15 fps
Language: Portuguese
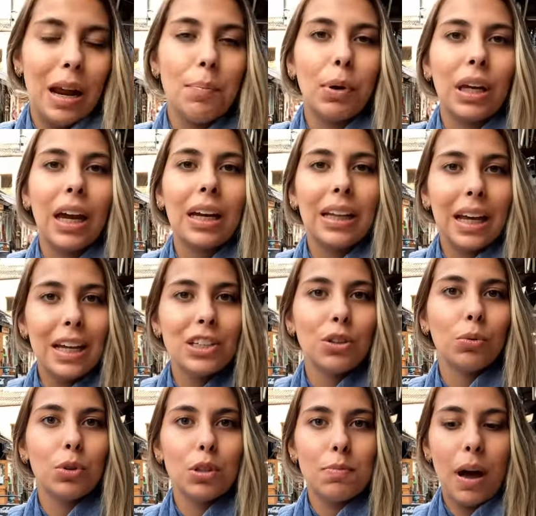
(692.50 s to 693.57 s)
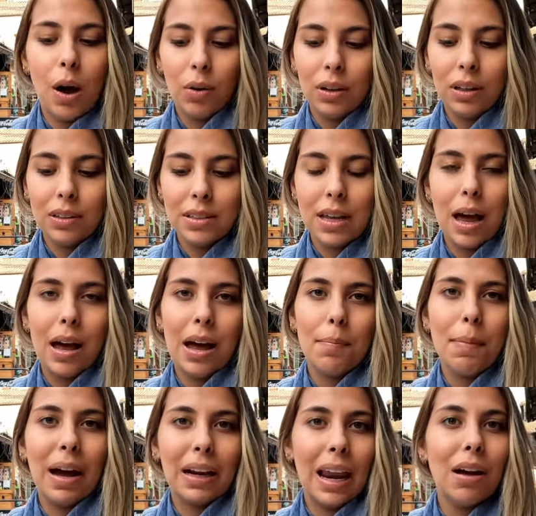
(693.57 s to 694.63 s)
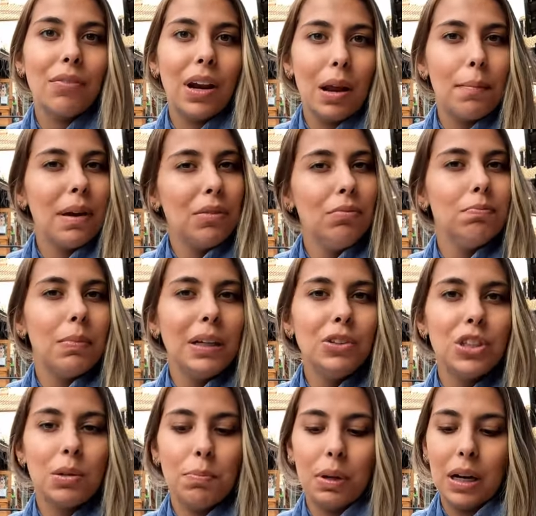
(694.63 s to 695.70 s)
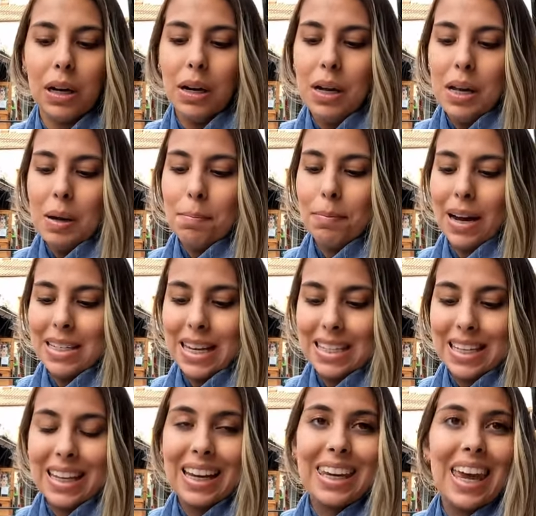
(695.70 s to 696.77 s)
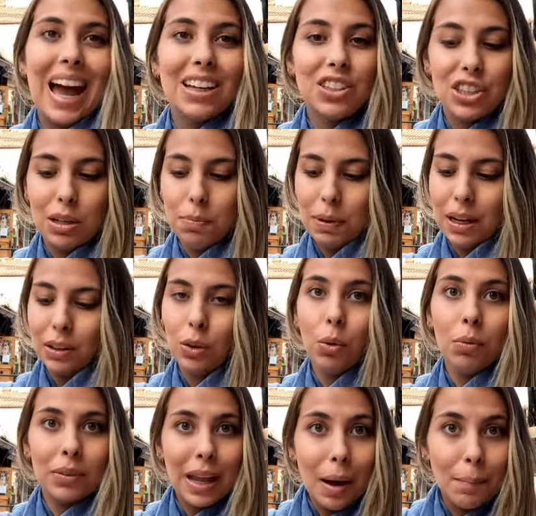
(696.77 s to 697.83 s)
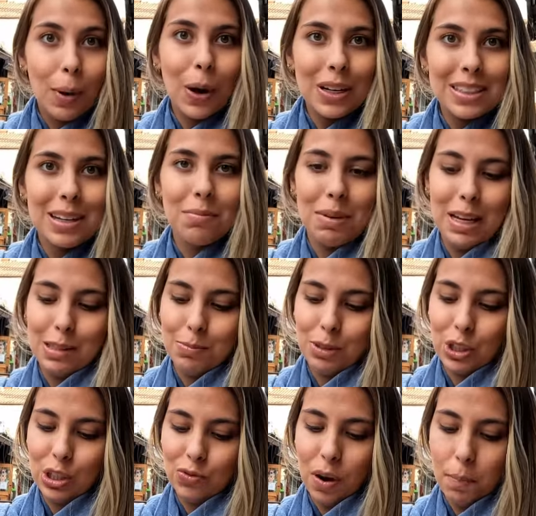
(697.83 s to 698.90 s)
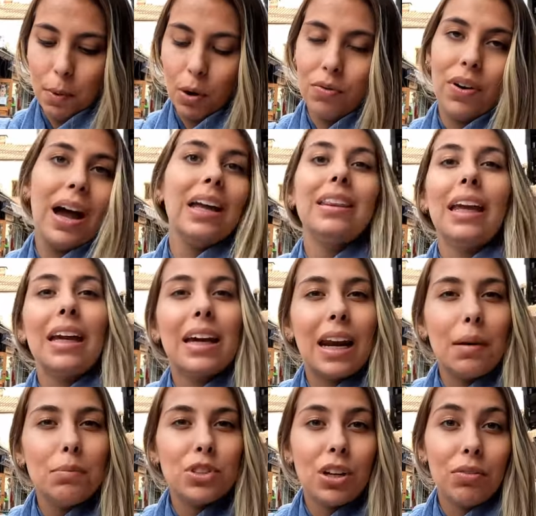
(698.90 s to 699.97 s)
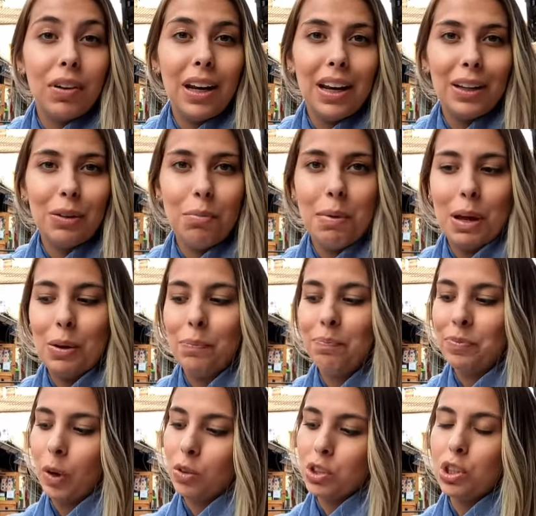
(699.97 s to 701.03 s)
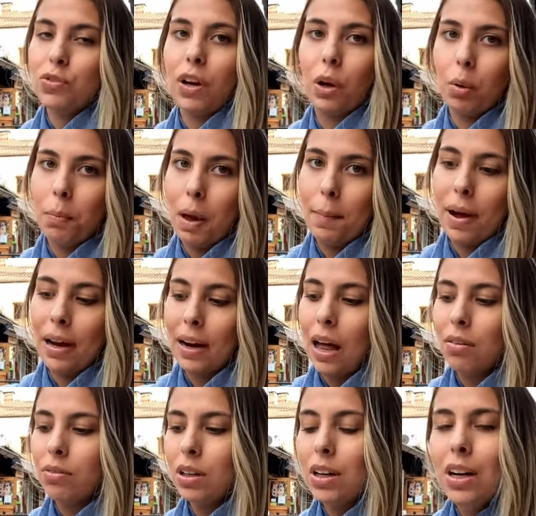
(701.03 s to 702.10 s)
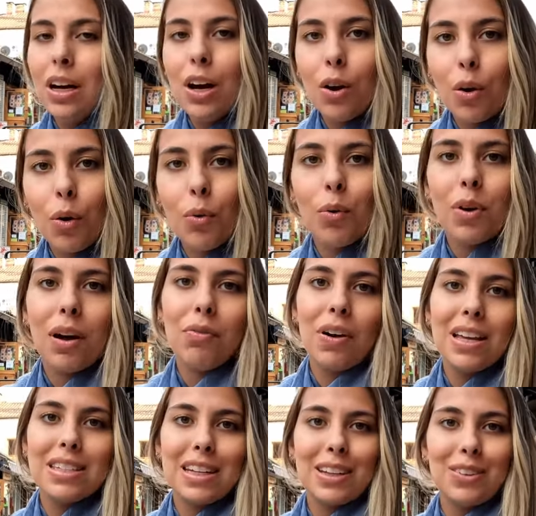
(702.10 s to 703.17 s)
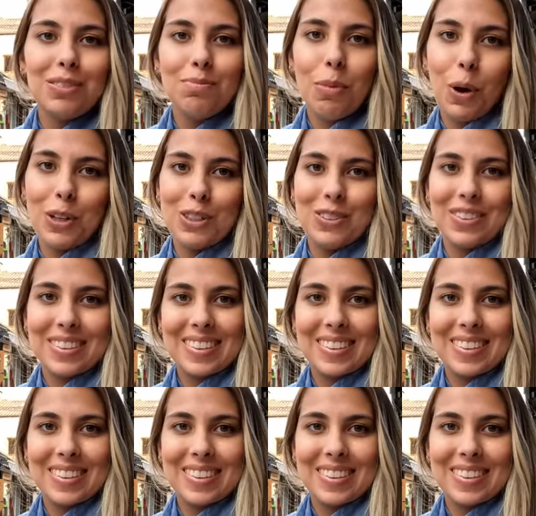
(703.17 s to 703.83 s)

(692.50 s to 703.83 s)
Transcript: né? Porque aqui na região dos Balcãs a baklava é bem, bem típica. Mas essa daqui é a típica do, da Bose mesmo. A gente vai provar e tem creme de avelã no meio. Então a gente vai comer a baklava com o cafezinho Bose.